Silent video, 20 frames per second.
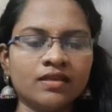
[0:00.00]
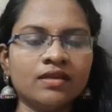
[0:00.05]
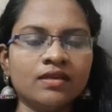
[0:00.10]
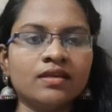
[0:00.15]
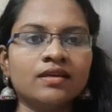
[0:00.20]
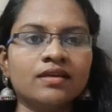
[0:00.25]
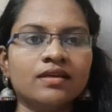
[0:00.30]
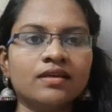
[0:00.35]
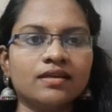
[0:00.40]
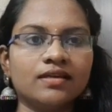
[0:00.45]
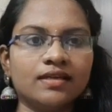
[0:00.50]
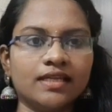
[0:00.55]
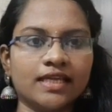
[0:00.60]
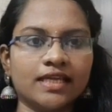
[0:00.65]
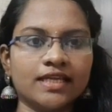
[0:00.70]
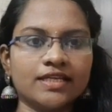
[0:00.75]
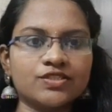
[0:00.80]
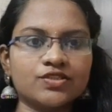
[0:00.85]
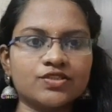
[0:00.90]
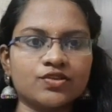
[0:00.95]
டேட்ஸும்
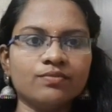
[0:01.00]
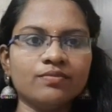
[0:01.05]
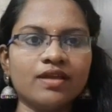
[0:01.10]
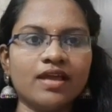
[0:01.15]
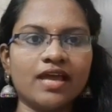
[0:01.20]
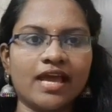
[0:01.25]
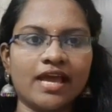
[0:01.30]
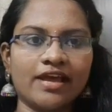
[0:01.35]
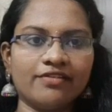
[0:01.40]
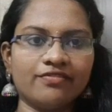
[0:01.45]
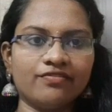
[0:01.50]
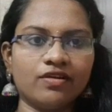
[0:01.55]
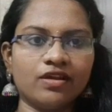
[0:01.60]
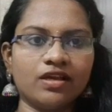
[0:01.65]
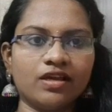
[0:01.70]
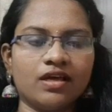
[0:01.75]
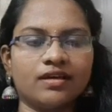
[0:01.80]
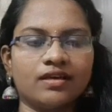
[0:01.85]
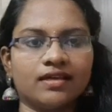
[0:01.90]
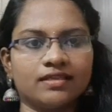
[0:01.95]
ஹேர் ஃபால் ஆகிறத
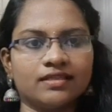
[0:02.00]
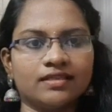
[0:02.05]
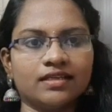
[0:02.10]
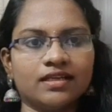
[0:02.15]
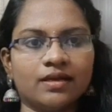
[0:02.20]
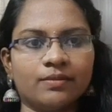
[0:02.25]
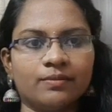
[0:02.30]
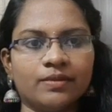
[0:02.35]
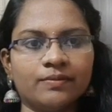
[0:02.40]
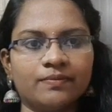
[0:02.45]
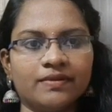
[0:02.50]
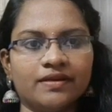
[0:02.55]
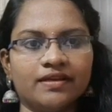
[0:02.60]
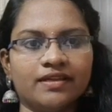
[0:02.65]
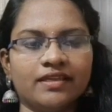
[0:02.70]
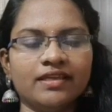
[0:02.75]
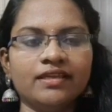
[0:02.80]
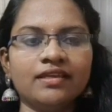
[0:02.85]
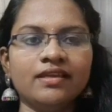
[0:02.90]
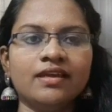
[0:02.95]
கம்மி பண்ணி
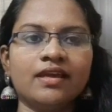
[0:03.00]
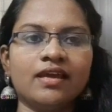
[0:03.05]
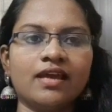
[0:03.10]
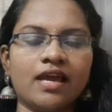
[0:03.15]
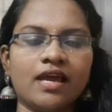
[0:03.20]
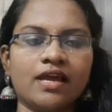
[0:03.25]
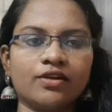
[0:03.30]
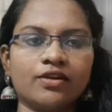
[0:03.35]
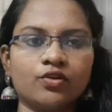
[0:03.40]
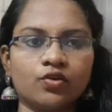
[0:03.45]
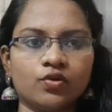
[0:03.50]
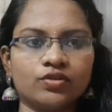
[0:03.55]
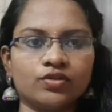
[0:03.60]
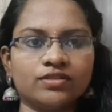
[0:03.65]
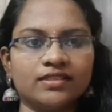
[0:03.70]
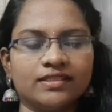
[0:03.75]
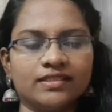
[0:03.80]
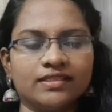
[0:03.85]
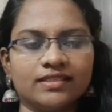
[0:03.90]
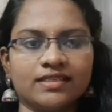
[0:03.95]
ஹேர் க்ரோத்
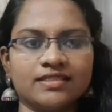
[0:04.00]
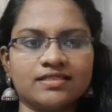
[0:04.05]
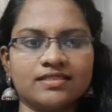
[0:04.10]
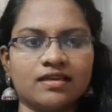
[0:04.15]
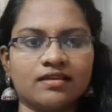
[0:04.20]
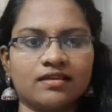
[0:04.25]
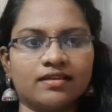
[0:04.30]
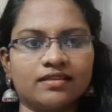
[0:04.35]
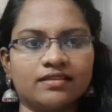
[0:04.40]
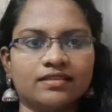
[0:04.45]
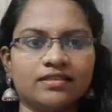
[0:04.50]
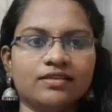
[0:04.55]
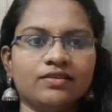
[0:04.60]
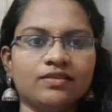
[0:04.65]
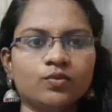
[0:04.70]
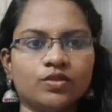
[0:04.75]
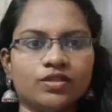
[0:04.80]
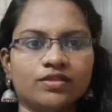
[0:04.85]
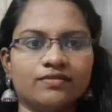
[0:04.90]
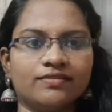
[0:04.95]
இன்க்ரீஸ் ஆகிறதுக்கு
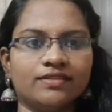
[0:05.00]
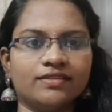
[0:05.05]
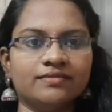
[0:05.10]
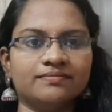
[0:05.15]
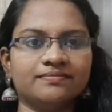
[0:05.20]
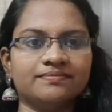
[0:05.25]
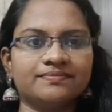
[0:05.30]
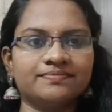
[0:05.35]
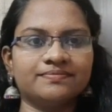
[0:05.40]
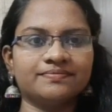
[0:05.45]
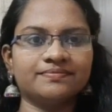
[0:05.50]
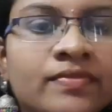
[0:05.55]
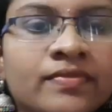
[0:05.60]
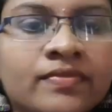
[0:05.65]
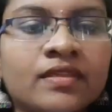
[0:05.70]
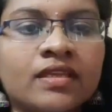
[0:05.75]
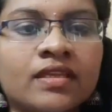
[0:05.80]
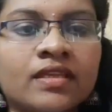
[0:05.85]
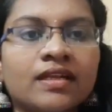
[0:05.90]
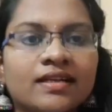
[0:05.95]
உதவுது
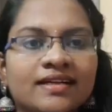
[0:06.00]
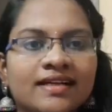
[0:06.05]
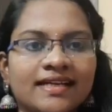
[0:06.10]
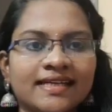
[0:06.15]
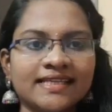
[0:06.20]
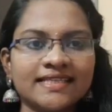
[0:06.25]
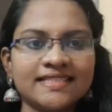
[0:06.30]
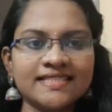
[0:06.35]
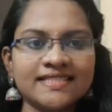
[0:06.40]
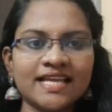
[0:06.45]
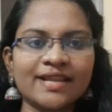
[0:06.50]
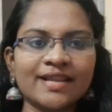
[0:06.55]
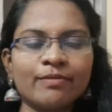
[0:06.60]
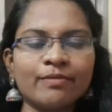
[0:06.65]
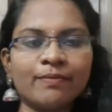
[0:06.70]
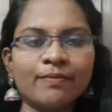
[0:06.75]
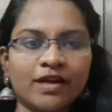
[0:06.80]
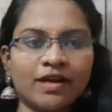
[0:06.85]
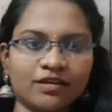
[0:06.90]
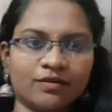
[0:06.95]
கடைசியாக நம்ம பார்க்க
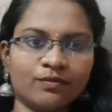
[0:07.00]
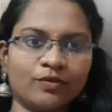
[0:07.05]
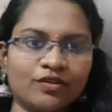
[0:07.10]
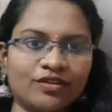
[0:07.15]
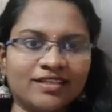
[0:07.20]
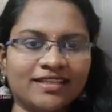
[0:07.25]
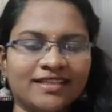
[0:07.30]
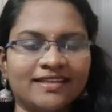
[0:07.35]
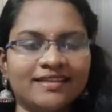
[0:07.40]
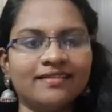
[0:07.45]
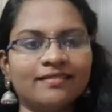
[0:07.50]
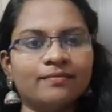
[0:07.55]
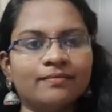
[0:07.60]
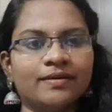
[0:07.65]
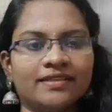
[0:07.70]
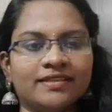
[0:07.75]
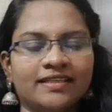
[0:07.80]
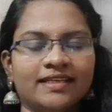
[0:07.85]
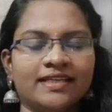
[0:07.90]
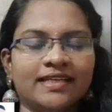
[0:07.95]
போகிறது என்னன்னு
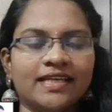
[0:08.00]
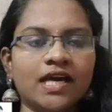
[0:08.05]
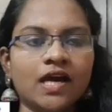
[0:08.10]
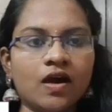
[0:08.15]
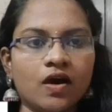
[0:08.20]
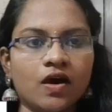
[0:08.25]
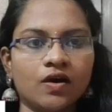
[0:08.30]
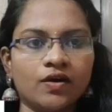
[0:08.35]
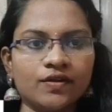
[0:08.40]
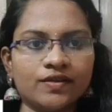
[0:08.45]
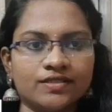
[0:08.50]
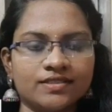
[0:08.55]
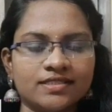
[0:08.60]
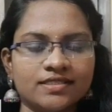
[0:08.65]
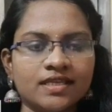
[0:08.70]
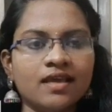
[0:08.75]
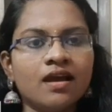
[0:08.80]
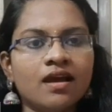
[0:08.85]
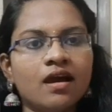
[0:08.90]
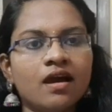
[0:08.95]
பார்த்தீங்கன்னா ஆரஞ்சு
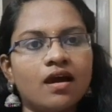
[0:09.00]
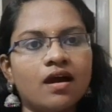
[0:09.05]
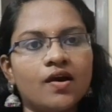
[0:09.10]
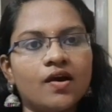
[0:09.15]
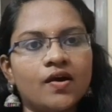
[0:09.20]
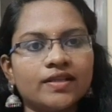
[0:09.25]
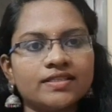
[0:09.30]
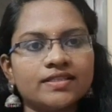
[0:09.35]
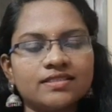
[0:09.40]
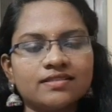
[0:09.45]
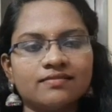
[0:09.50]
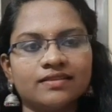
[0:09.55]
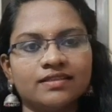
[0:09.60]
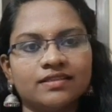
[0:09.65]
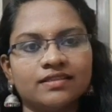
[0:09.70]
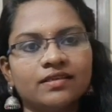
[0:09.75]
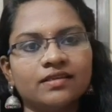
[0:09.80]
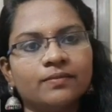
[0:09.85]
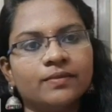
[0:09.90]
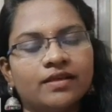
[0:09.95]
ஆரஞ்சில் வந்து நம்ம
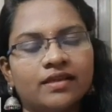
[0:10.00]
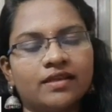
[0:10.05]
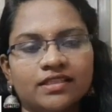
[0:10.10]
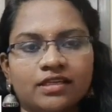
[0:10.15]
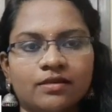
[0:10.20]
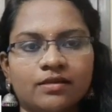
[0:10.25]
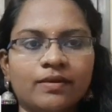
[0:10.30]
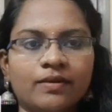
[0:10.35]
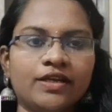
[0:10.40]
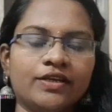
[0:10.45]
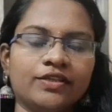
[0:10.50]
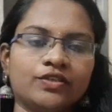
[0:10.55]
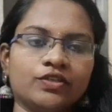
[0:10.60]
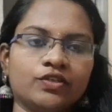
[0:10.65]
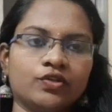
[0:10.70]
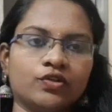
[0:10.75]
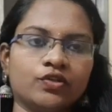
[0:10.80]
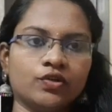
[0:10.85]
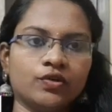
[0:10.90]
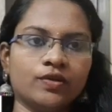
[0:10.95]
அதிகமாக
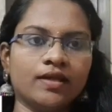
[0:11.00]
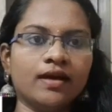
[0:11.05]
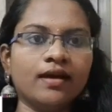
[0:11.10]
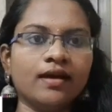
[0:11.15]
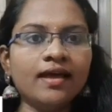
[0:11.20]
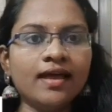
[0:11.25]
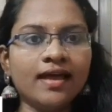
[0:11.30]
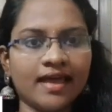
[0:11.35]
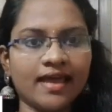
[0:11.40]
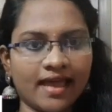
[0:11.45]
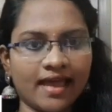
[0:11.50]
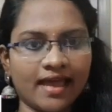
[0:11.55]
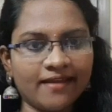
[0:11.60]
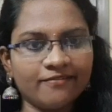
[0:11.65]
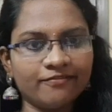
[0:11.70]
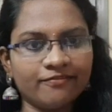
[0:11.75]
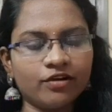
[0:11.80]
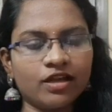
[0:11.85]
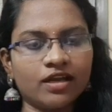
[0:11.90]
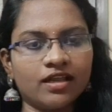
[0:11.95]
எடுத்துக்கிட்டோம்னா ஹேர் ஃபால்
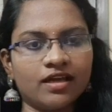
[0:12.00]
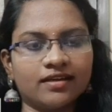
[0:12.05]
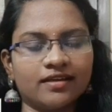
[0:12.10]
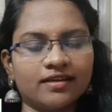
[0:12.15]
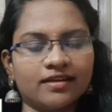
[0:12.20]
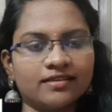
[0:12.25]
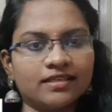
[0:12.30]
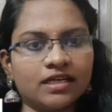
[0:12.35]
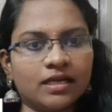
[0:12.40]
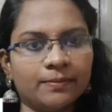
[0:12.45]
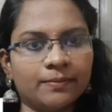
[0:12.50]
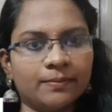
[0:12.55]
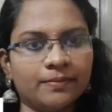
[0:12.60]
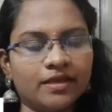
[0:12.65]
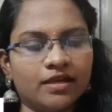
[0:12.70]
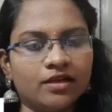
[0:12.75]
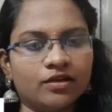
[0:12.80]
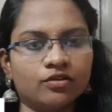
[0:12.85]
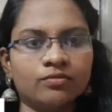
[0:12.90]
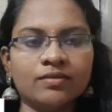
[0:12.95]
ஆகிறது கம்மியாகும்
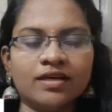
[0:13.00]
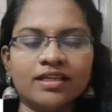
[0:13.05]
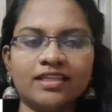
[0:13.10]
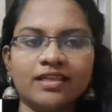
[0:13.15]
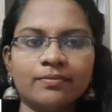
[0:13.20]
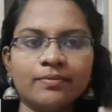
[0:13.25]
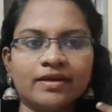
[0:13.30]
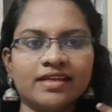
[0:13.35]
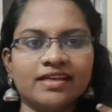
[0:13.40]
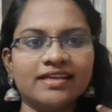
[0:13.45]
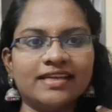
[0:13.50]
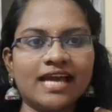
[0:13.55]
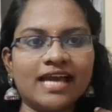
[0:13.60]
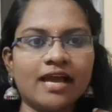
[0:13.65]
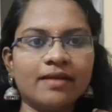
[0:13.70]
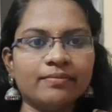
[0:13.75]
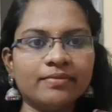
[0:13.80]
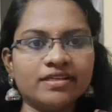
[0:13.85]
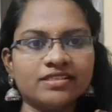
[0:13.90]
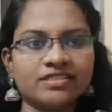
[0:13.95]
அதே மாதிரி
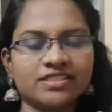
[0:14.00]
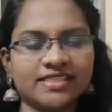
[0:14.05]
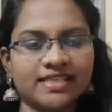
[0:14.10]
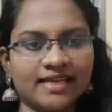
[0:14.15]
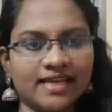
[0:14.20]
டேமேஜ்டு ஹேர்